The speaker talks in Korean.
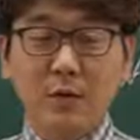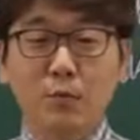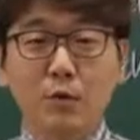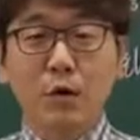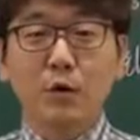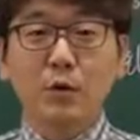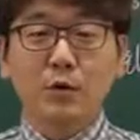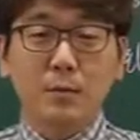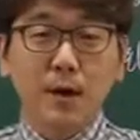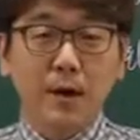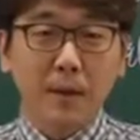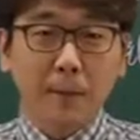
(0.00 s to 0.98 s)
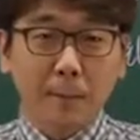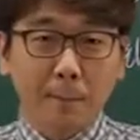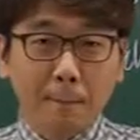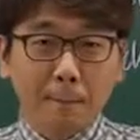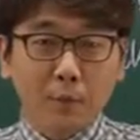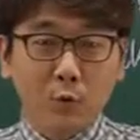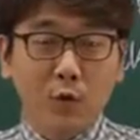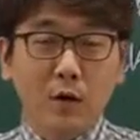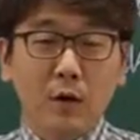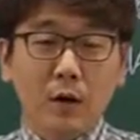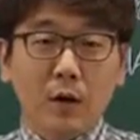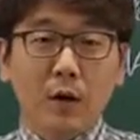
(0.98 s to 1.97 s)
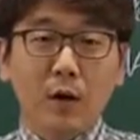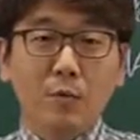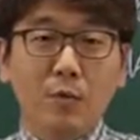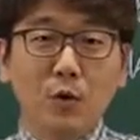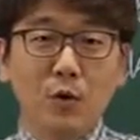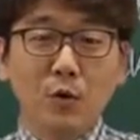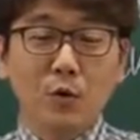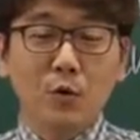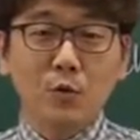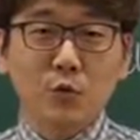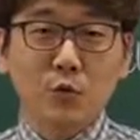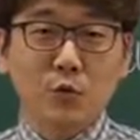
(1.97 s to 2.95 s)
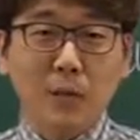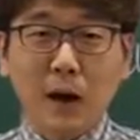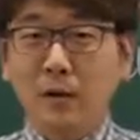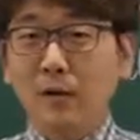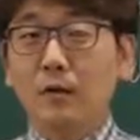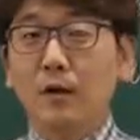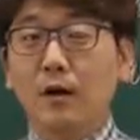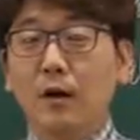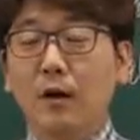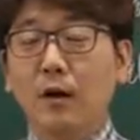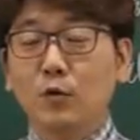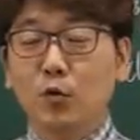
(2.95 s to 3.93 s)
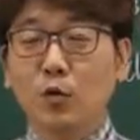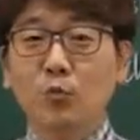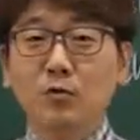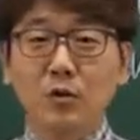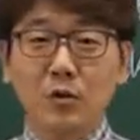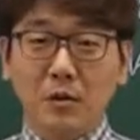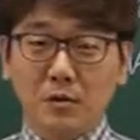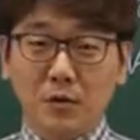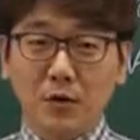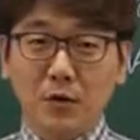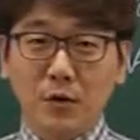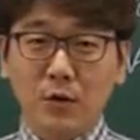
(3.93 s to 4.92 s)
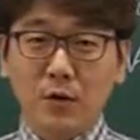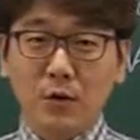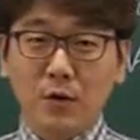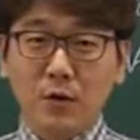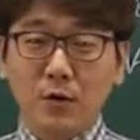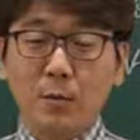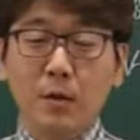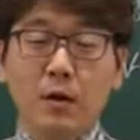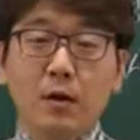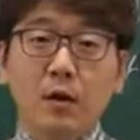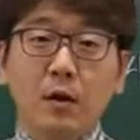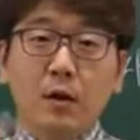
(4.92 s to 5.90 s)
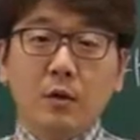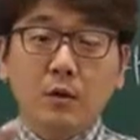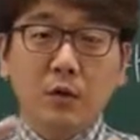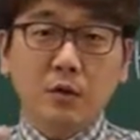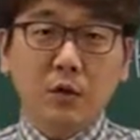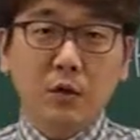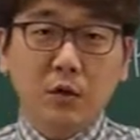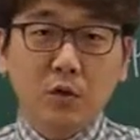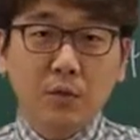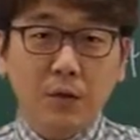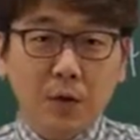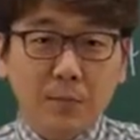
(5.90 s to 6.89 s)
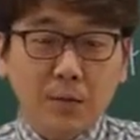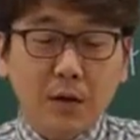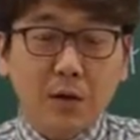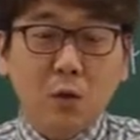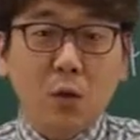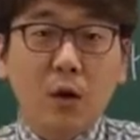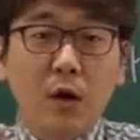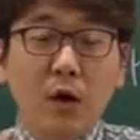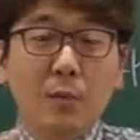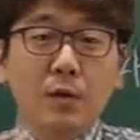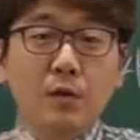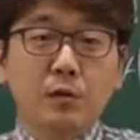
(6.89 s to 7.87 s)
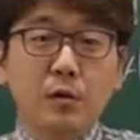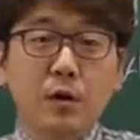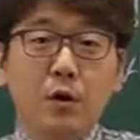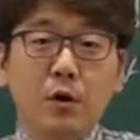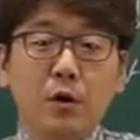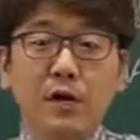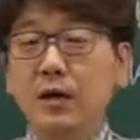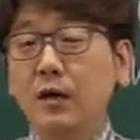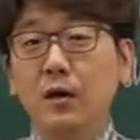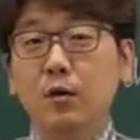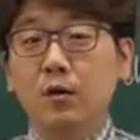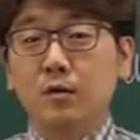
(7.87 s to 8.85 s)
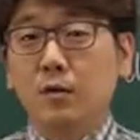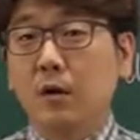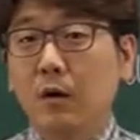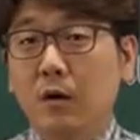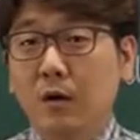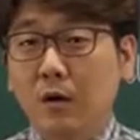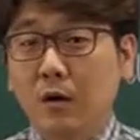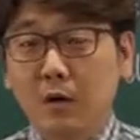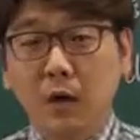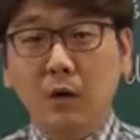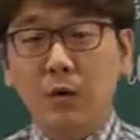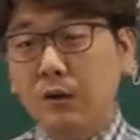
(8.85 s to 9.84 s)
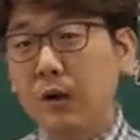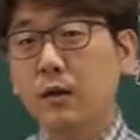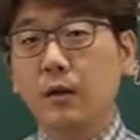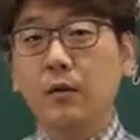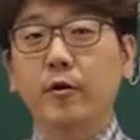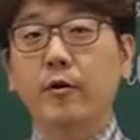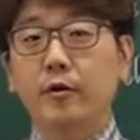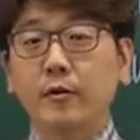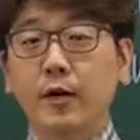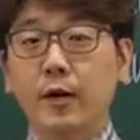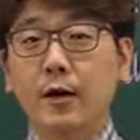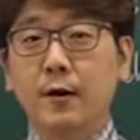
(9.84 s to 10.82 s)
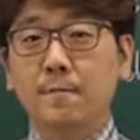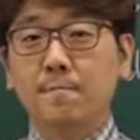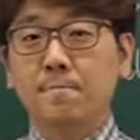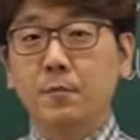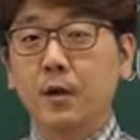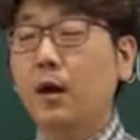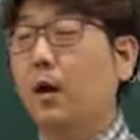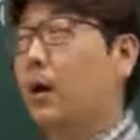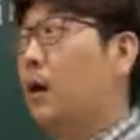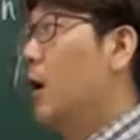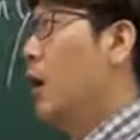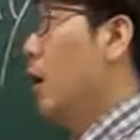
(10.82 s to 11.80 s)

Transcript: 근무를 하고 있지만 우리 아, MD 영어 연구소에 또 많은 아, 좋은 분들이 계세요. 그러면 실제로 그분들이 함께 동행하면서 일을 하고 있어요. 그게 회사가 된 거예요, 그냥. 그러니까